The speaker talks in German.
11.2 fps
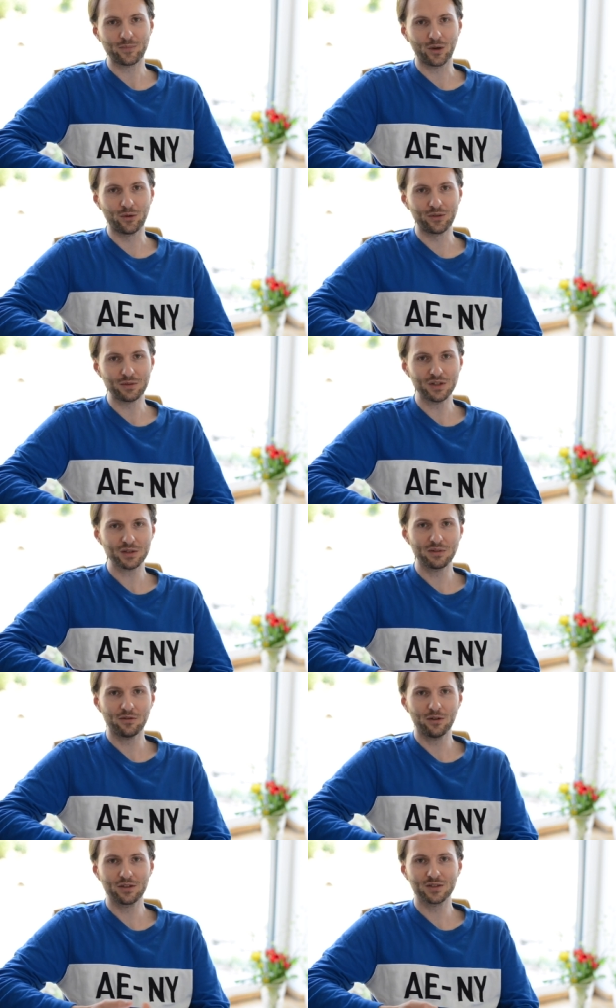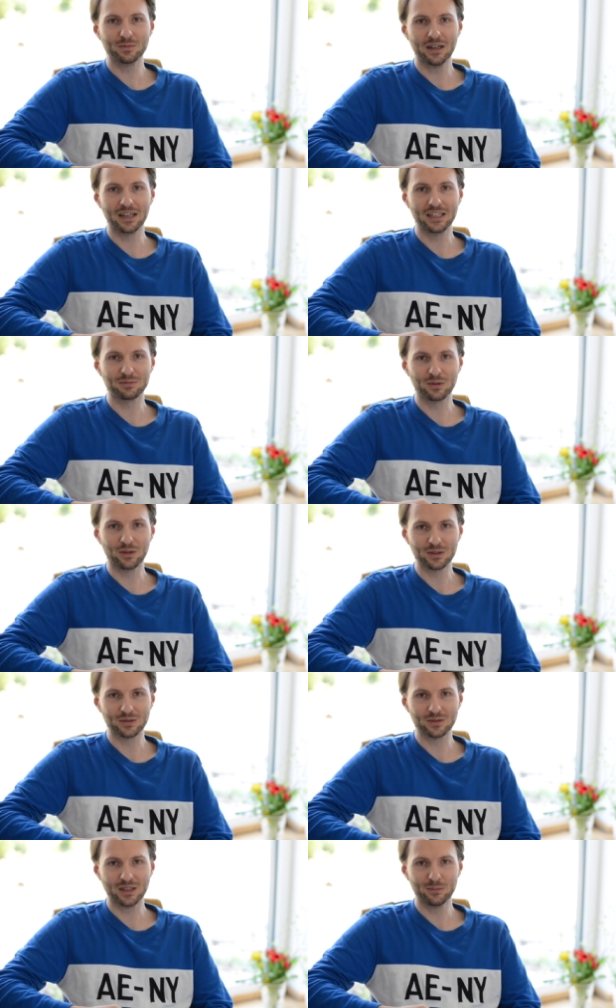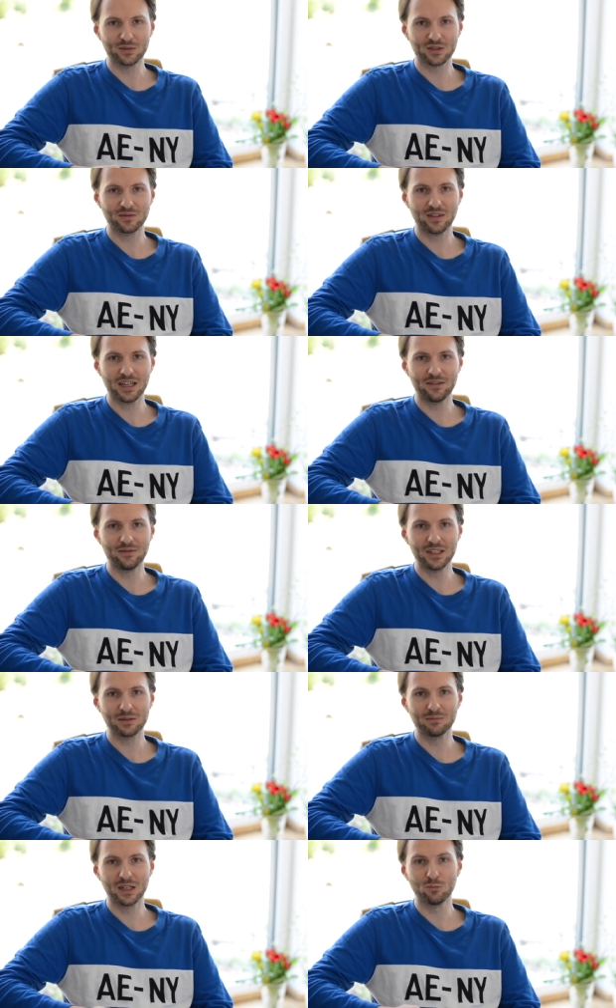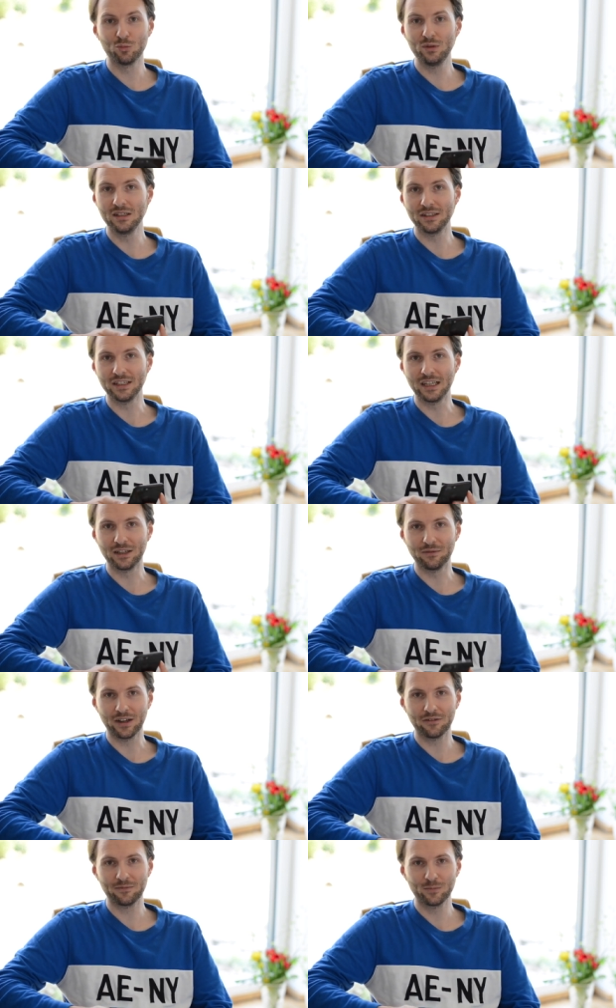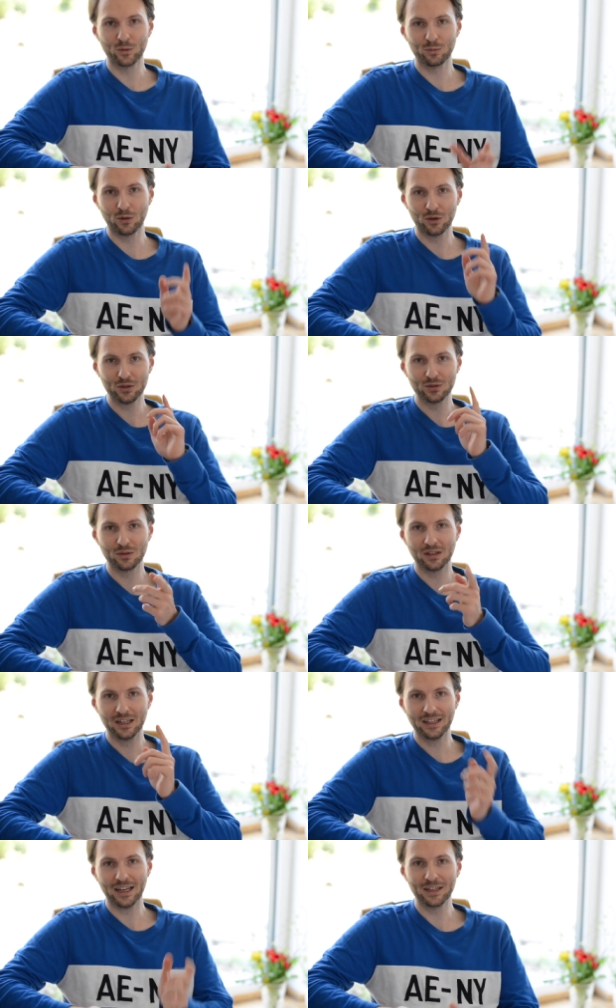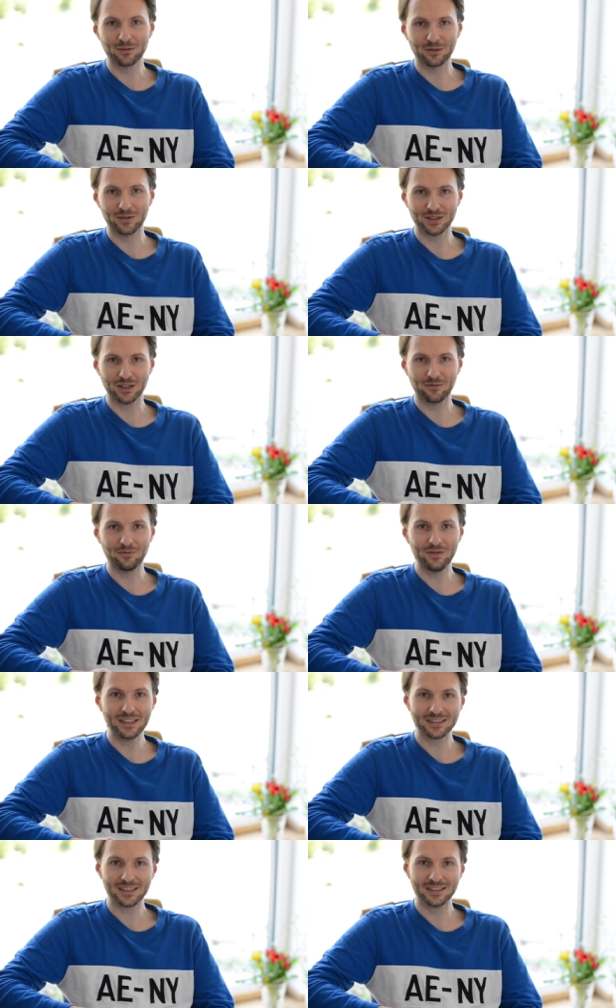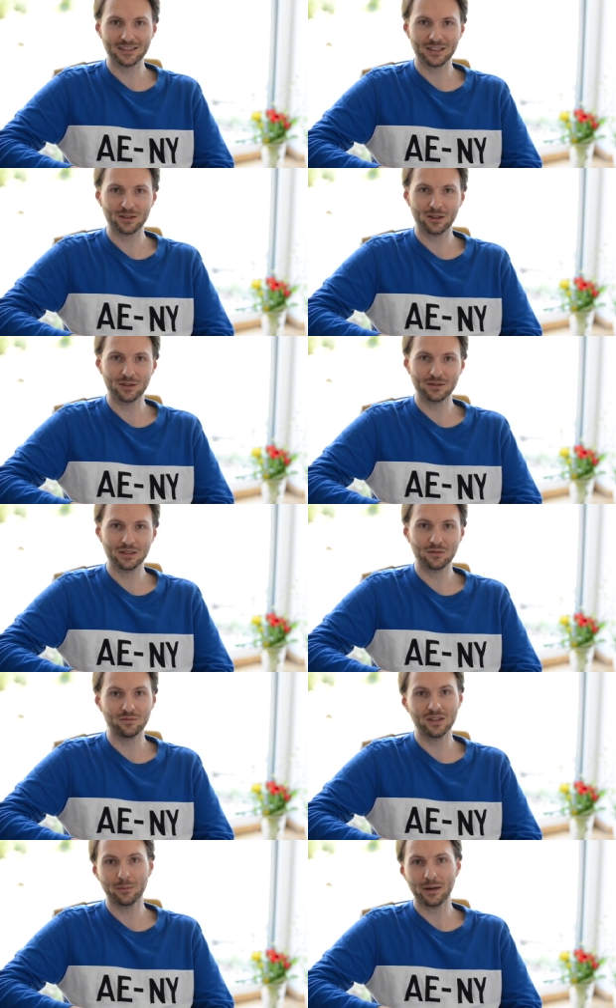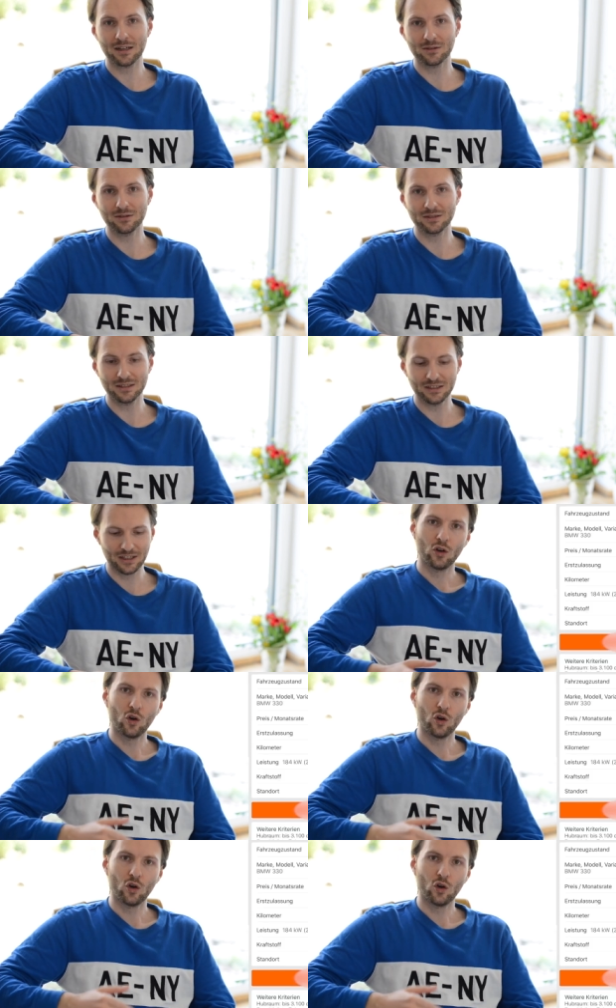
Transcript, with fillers: Und ich möchte mal Folgendes machen jetzt mit euch zusammen. Und zwar will ich mal mobile.de e anwerfen und mal euch so einen kleinen Eindruck verschaffen, wie das Ganze denn so aussieht und wie der Markt aussieht.